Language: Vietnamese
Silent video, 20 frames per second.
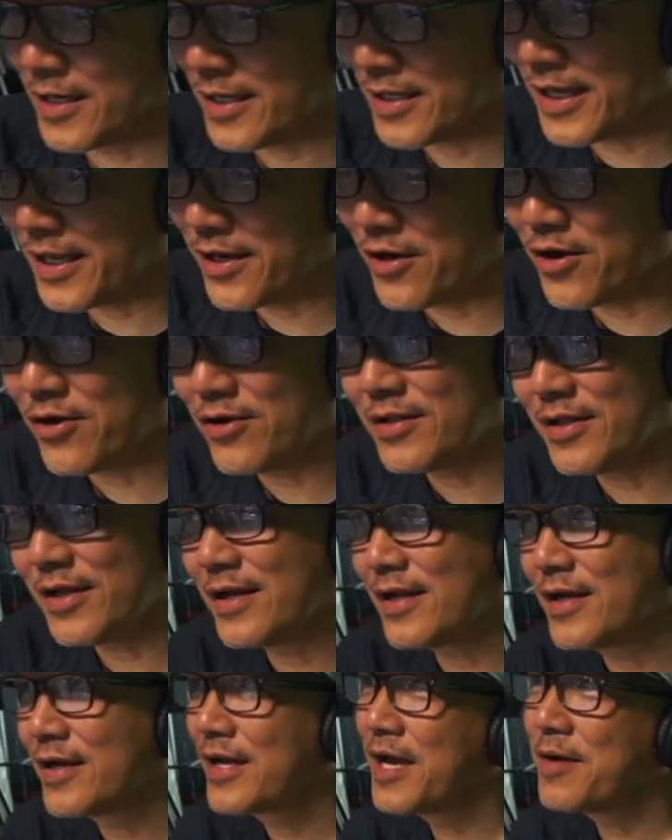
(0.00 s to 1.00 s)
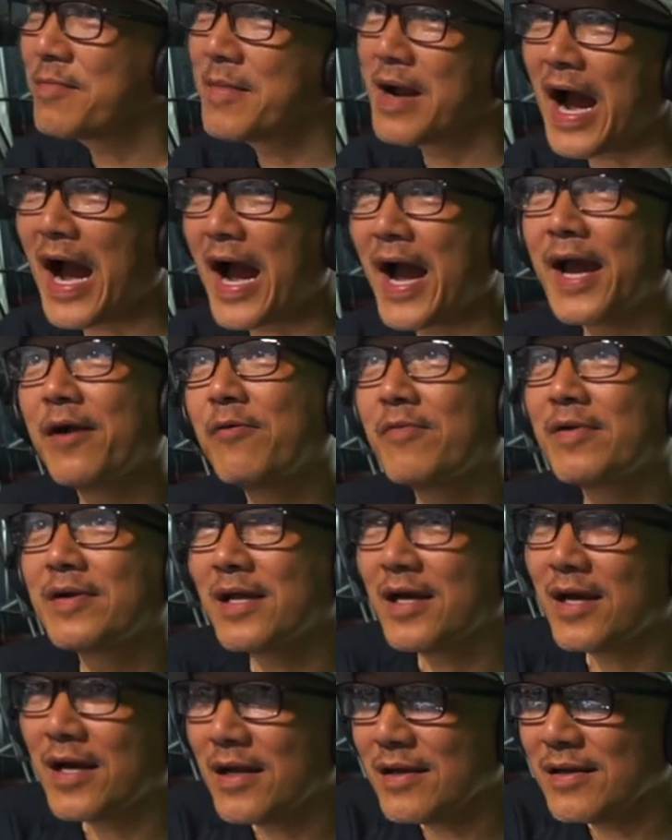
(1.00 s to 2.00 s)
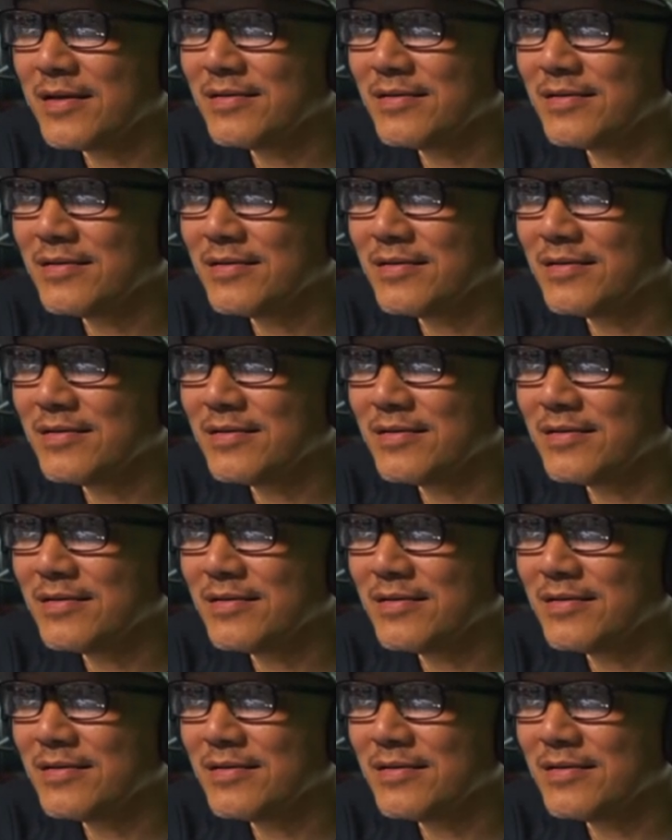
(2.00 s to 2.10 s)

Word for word: cái đó có thể là game gài của mình đây.